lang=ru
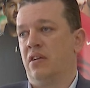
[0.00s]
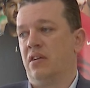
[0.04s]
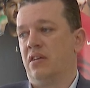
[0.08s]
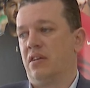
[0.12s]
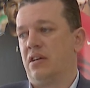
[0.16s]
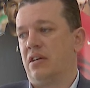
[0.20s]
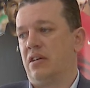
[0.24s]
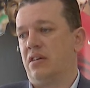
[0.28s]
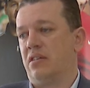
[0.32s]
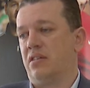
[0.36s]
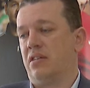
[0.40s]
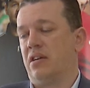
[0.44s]

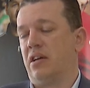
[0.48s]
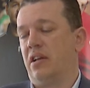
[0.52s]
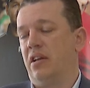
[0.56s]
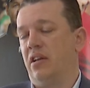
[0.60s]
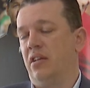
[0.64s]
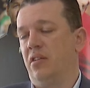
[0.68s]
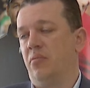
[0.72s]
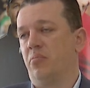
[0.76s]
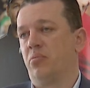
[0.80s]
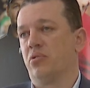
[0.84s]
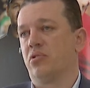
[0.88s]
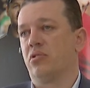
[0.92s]
А
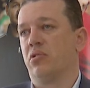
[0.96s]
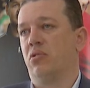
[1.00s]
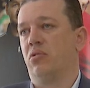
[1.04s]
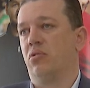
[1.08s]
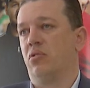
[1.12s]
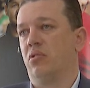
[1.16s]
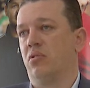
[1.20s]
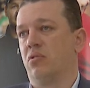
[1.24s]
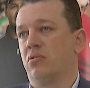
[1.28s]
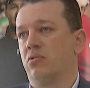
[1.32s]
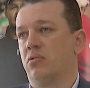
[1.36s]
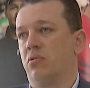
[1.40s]
Арине после
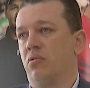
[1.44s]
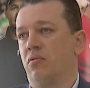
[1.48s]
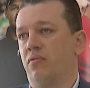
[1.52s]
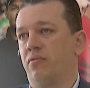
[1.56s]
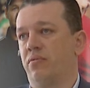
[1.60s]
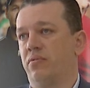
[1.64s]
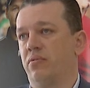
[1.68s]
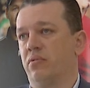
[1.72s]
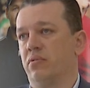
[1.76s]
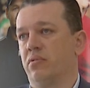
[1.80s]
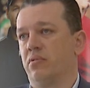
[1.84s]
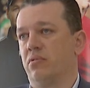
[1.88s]
ее слов
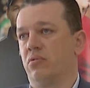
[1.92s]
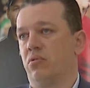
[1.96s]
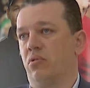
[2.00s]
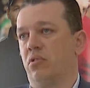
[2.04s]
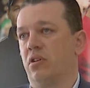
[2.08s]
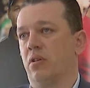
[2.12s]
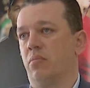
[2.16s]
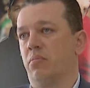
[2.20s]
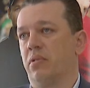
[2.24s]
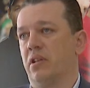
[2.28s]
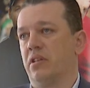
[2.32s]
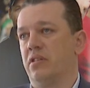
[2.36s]
э,
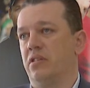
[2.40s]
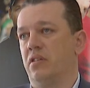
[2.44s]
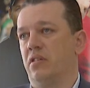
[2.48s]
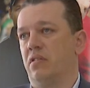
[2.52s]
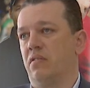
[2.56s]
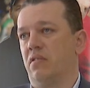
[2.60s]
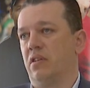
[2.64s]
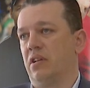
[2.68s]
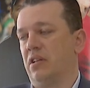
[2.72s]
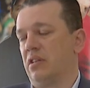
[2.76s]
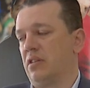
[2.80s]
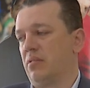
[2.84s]
только
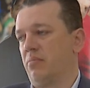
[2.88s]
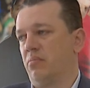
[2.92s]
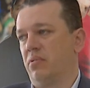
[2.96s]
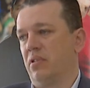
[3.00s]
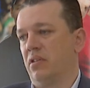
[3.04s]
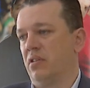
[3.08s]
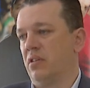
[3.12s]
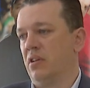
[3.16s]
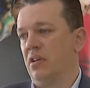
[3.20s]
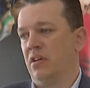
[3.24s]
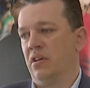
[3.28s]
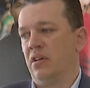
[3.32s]
аплодировали. Это
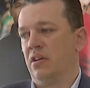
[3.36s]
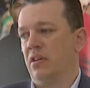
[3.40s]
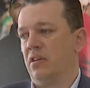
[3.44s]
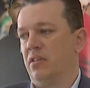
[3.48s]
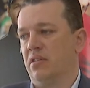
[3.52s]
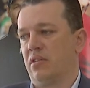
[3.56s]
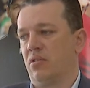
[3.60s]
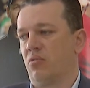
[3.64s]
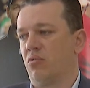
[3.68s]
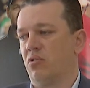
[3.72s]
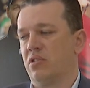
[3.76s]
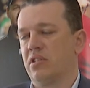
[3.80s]
был
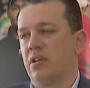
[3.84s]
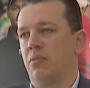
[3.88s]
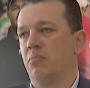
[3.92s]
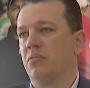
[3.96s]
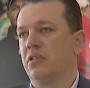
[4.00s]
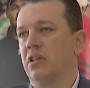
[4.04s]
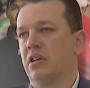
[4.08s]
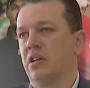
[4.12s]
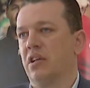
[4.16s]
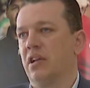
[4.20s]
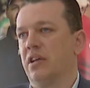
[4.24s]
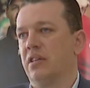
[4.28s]
такой самый
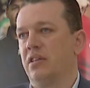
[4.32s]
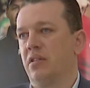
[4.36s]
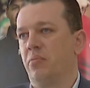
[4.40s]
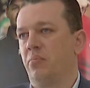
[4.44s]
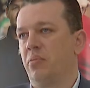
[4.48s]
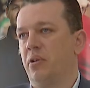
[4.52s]
наглядный